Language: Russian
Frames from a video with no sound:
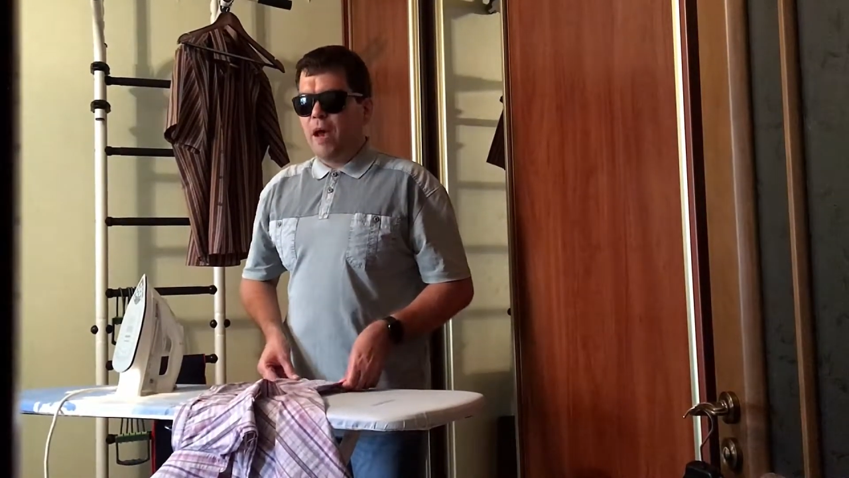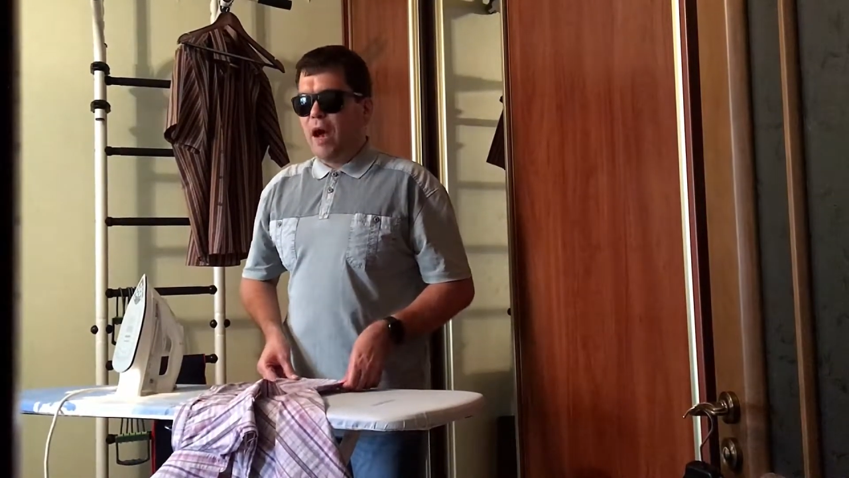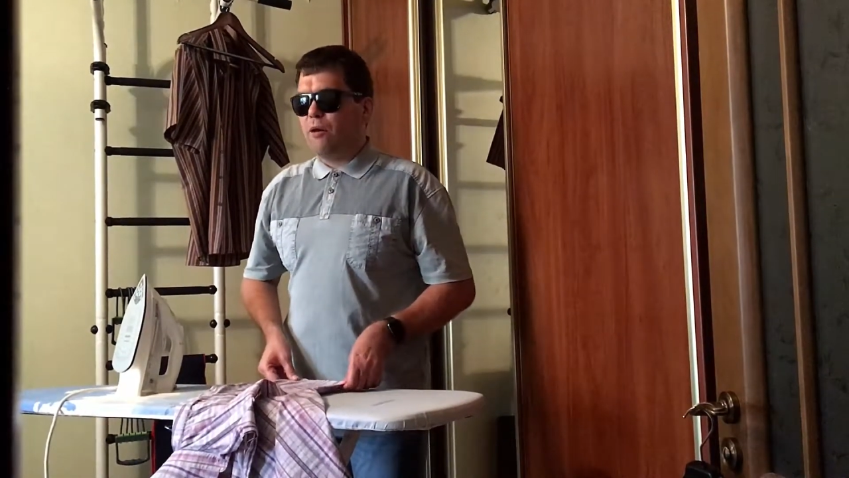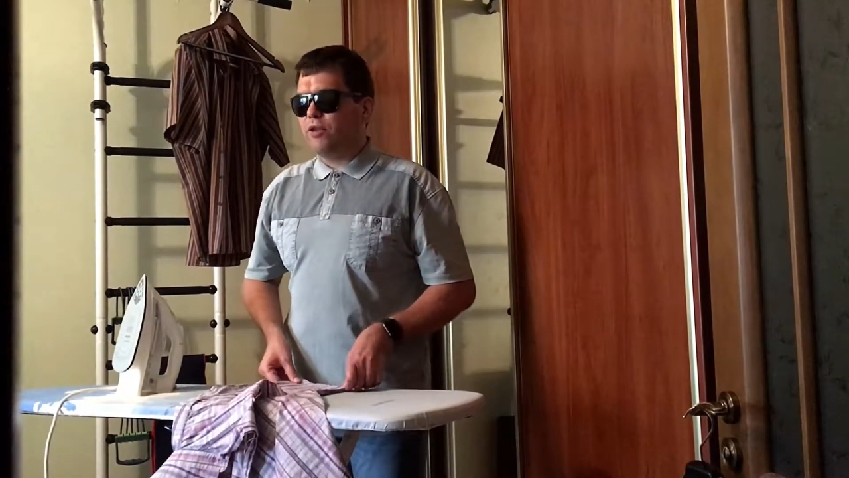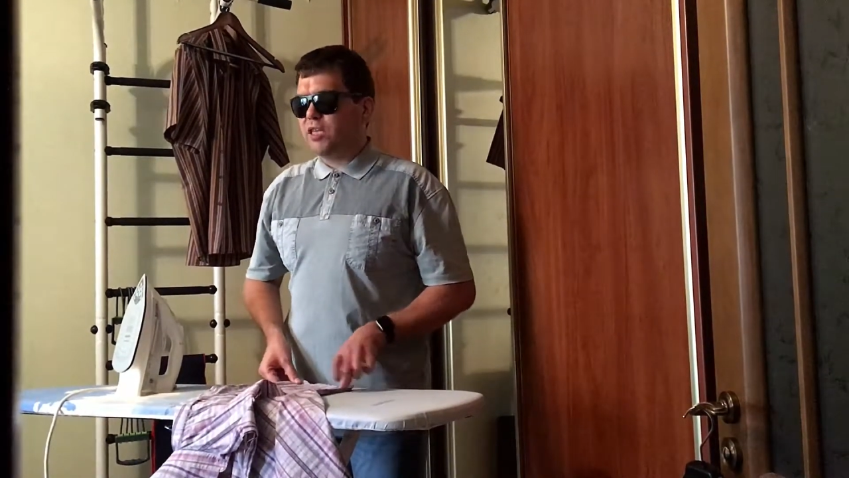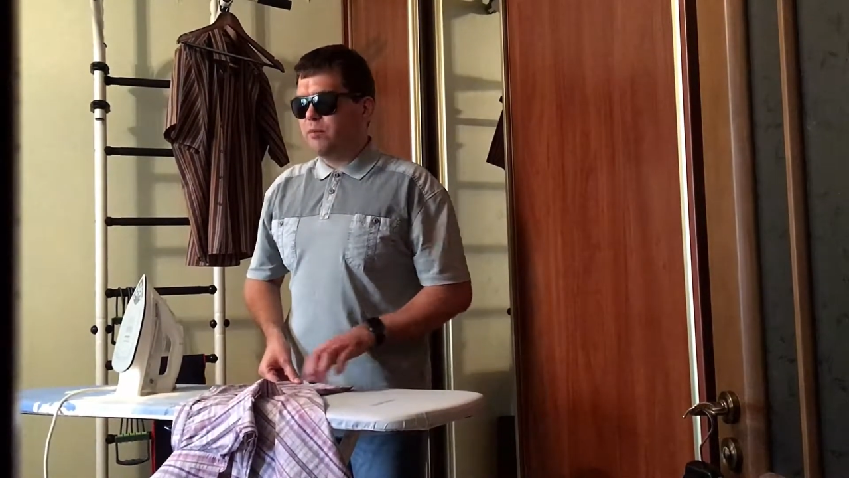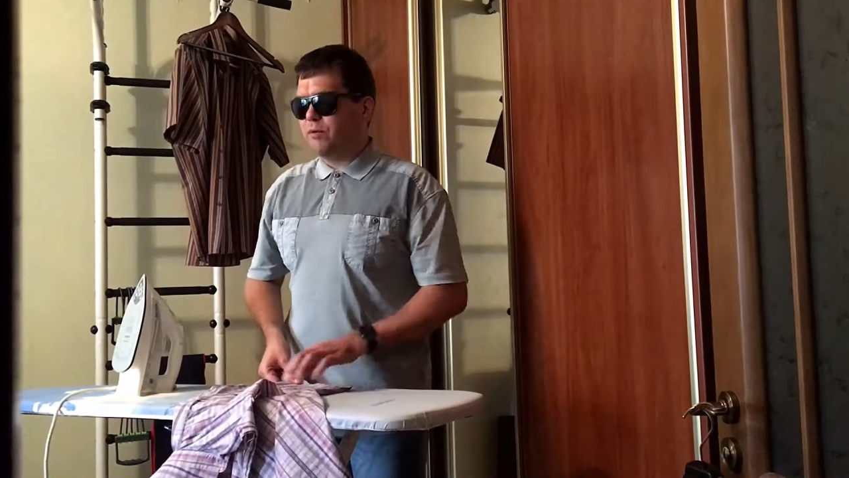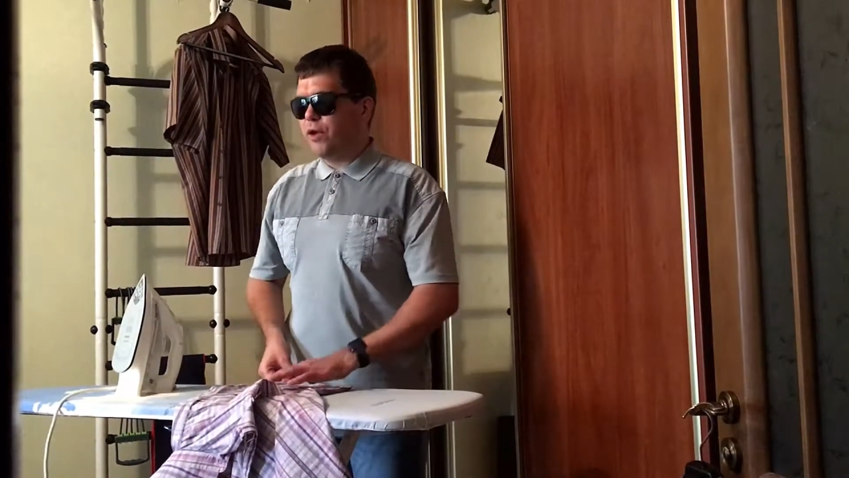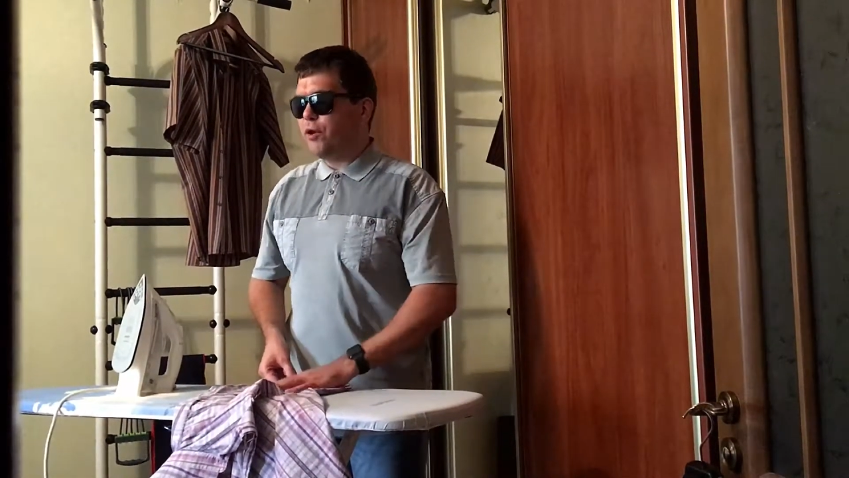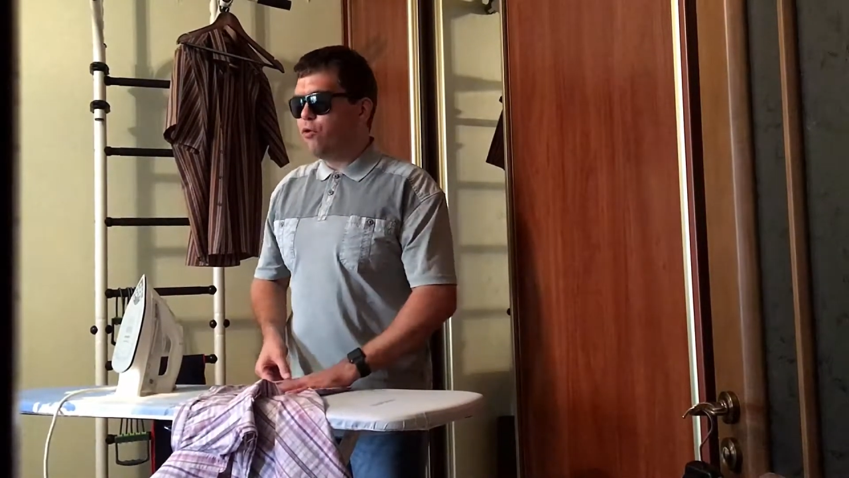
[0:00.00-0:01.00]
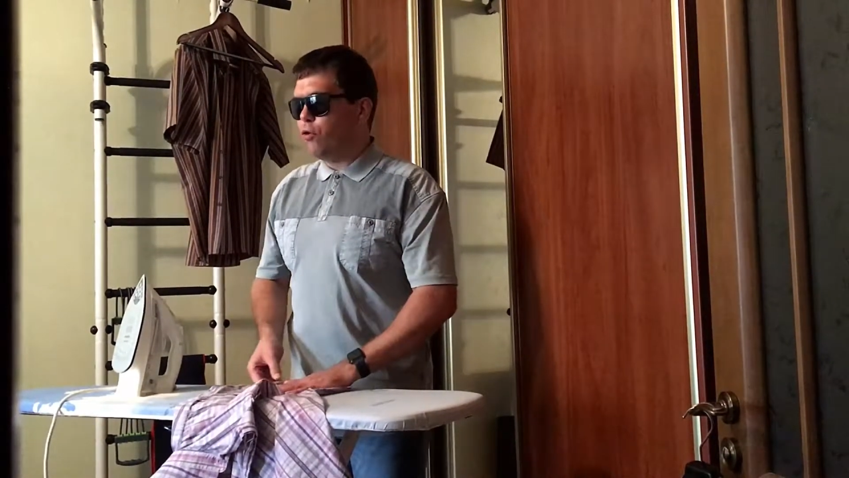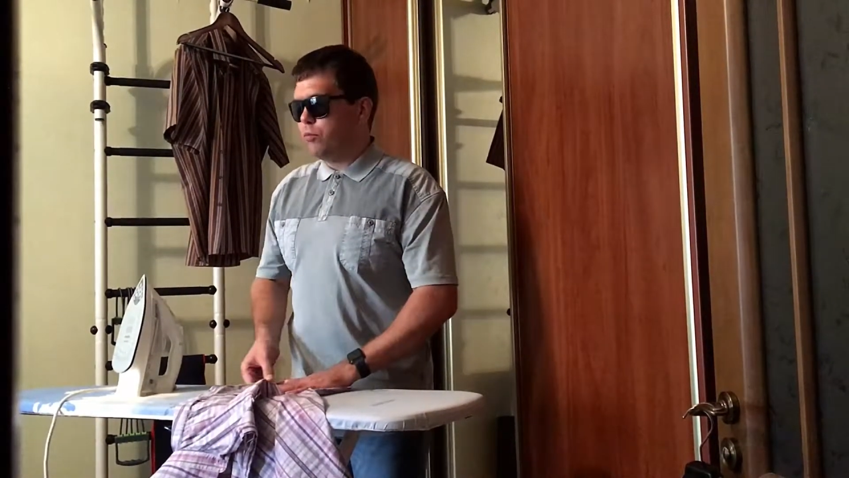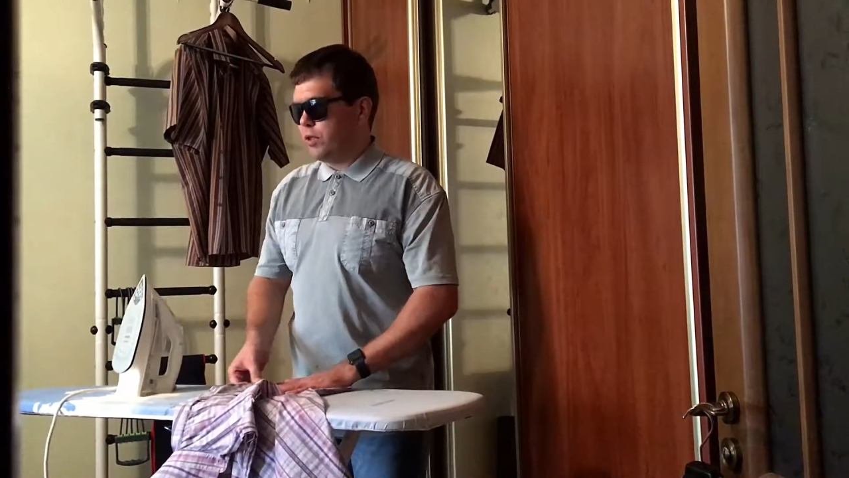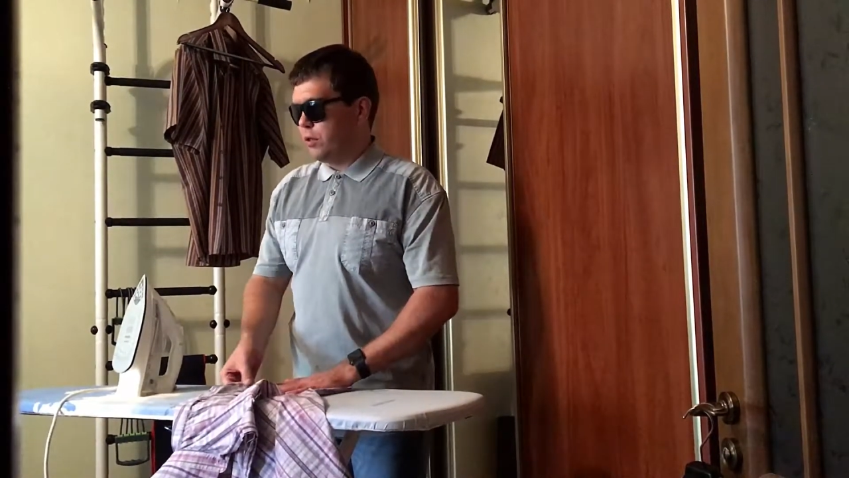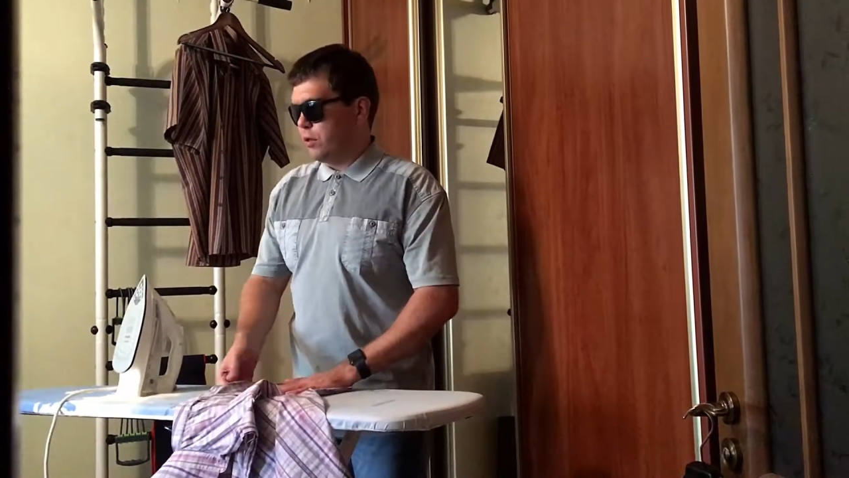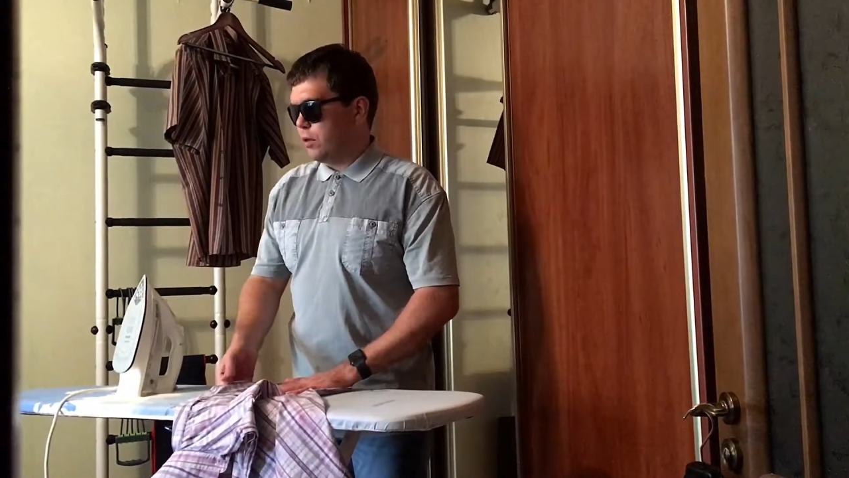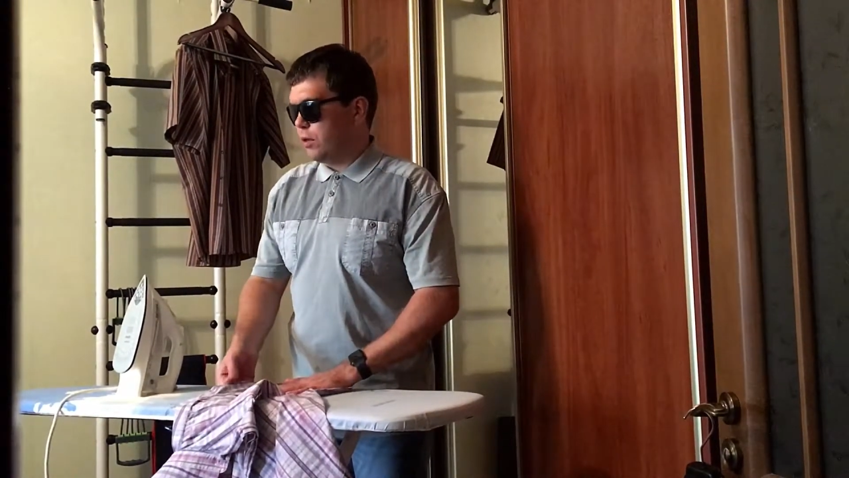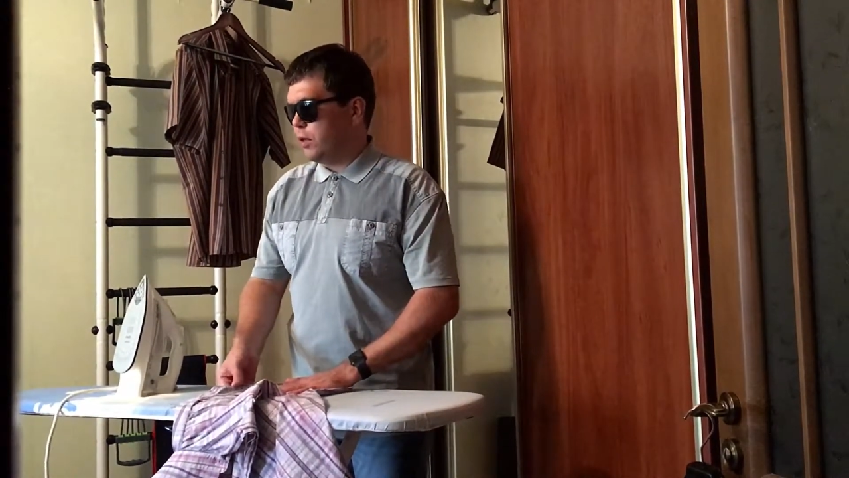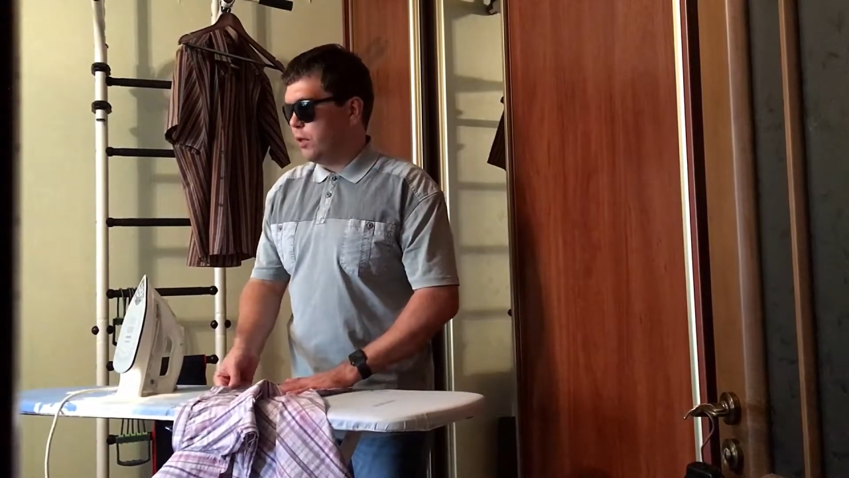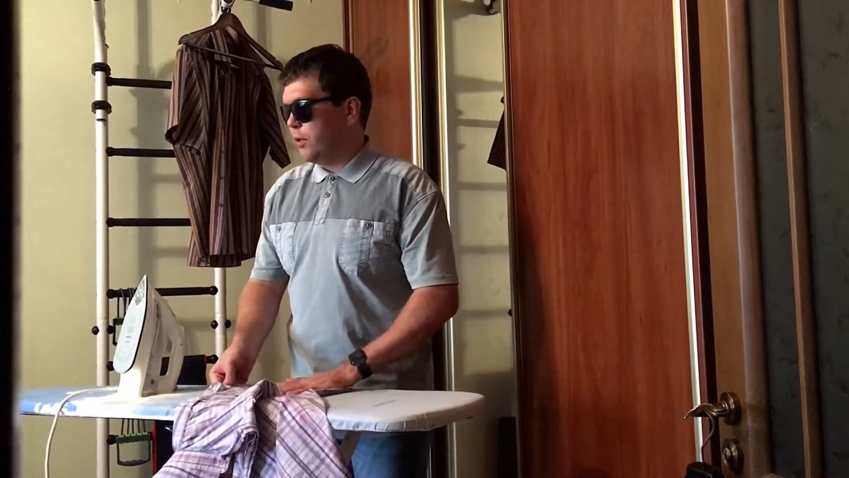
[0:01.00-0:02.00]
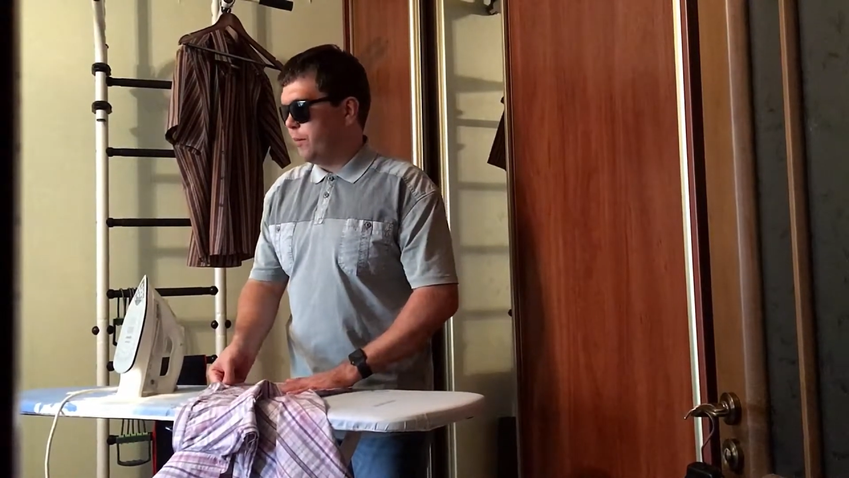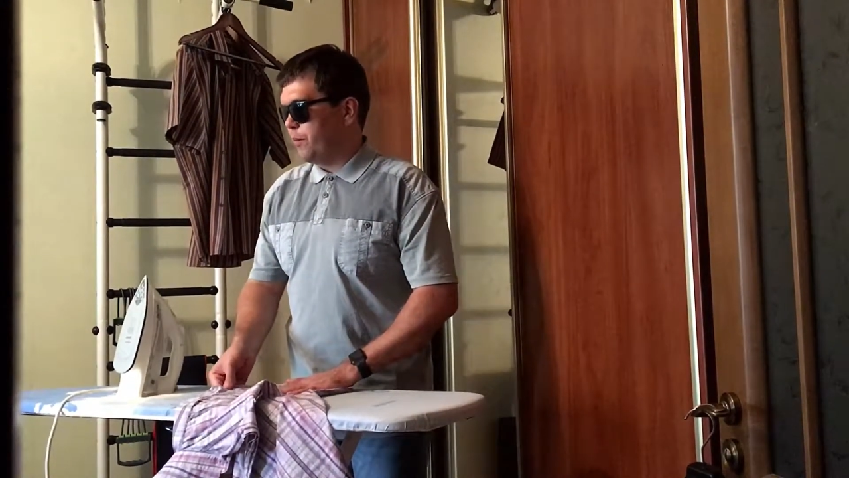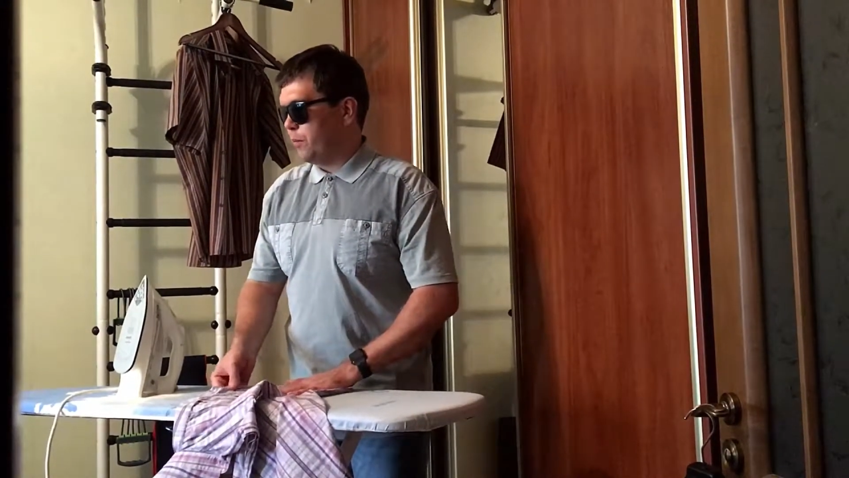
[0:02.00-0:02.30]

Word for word: А вот если мы вернемся к э,